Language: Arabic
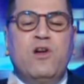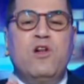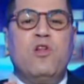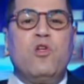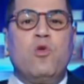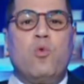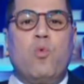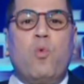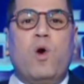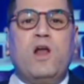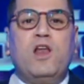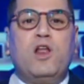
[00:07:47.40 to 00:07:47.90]

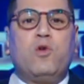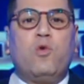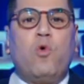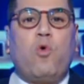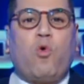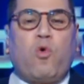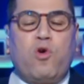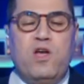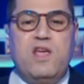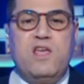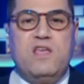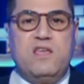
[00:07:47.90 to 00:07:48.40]

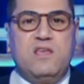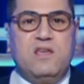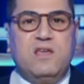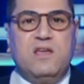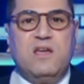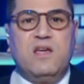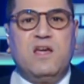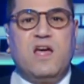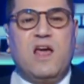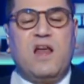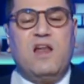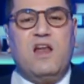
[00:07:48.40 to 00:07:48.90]
وللرقي
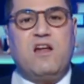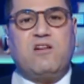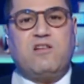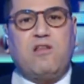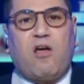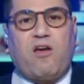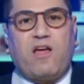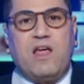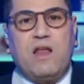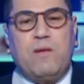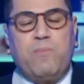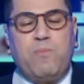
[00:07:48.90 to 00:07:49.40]
اللي
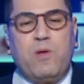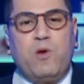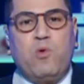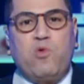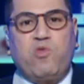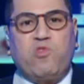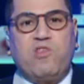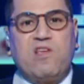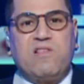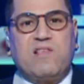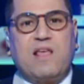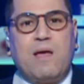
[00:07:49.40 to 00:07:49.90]
التقيت به
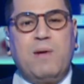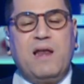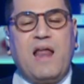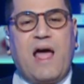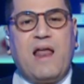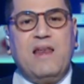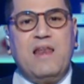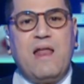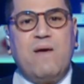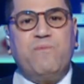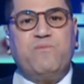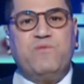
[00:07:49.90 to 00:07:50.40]
الاستاذ جمال
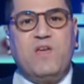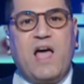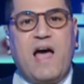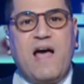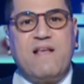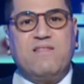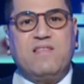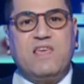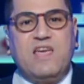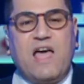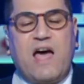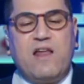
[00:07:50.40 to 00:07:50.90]
علام في
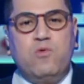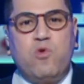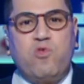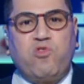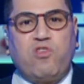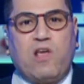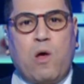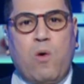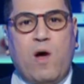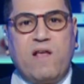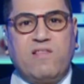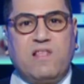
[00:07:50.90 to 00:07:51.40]
هذه
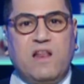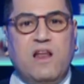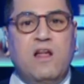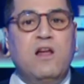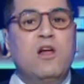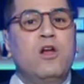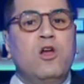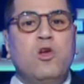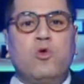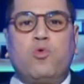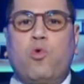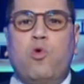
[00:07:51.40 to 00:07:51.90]
النسخه وهذه
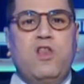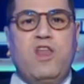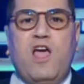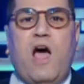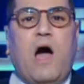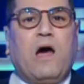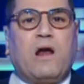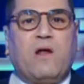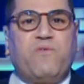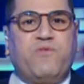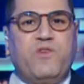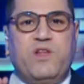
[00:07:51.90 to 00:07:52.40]
كل
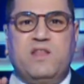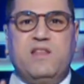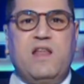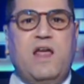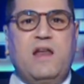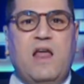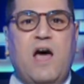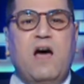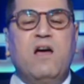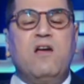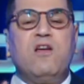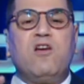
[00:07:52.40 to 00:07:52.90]
يعرف ان
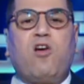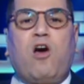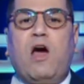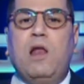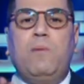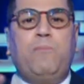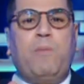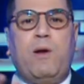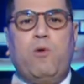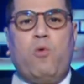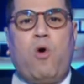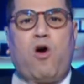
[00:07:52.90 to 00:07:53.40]
انا
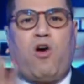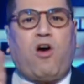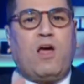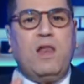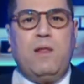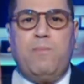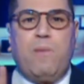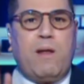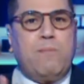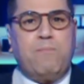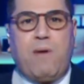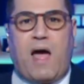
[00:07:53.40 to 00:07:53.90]
قلبا
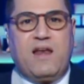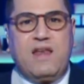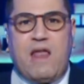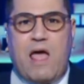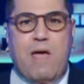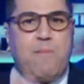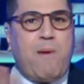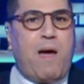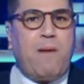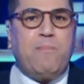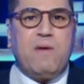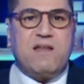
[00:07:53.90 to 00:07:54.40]
وقالبا مع
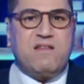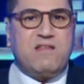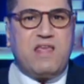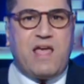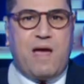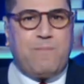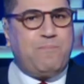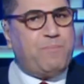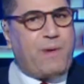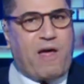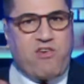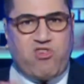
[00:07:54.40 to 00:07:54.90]
النائب احمد
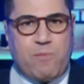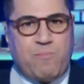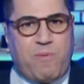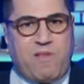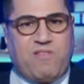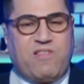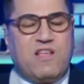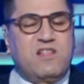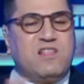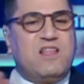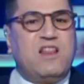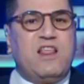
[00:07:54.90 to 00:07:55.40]
دياب عشان
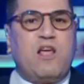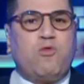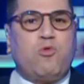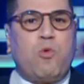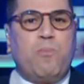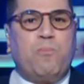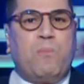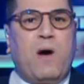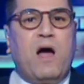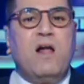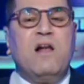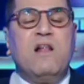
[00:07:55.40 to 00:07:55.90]
بس الدنيا
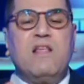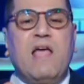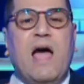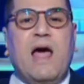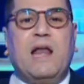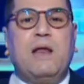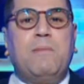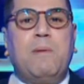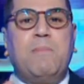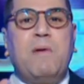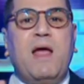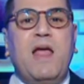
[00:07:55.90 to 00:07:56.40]
تبقى
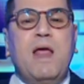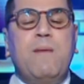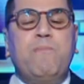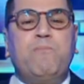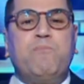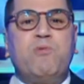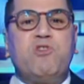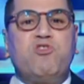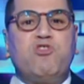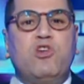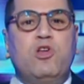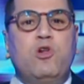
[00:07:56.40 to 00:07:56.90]
انا ما
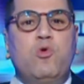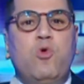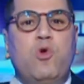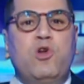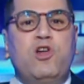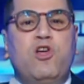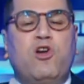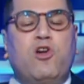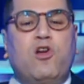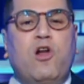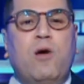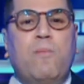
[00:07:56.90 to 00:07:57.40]
بحبش
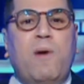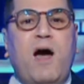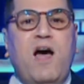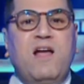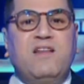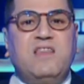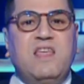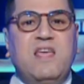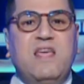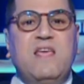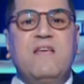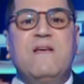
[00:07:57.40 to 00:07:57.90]
اللون
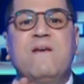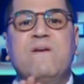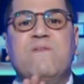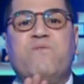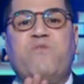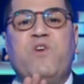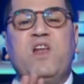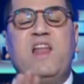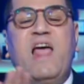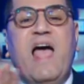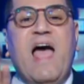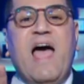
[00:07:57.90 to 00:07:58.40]
الرمادي
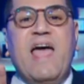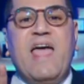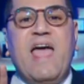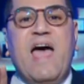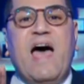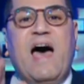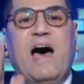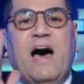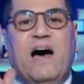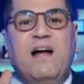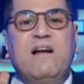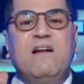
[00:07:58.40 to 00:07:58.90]
في
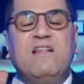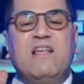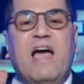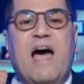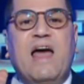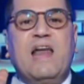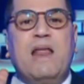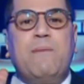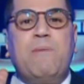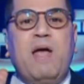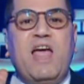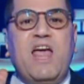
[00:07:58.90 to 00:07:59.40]
الحياه
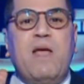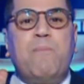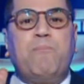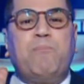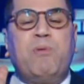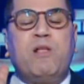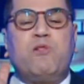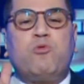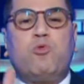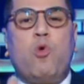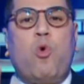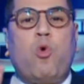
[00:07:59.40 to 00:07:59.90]
انا
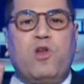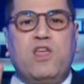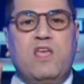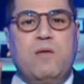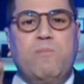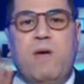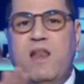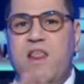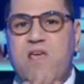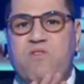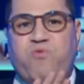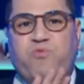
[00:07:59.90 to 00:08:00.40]
بحب
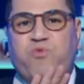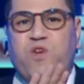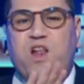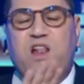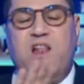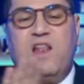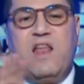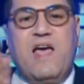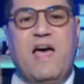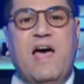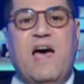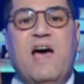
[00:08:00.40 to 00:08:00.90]
الدغري مليك في
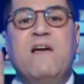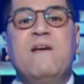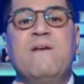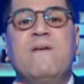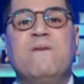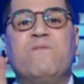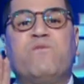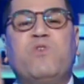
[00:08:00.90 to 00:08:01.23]
في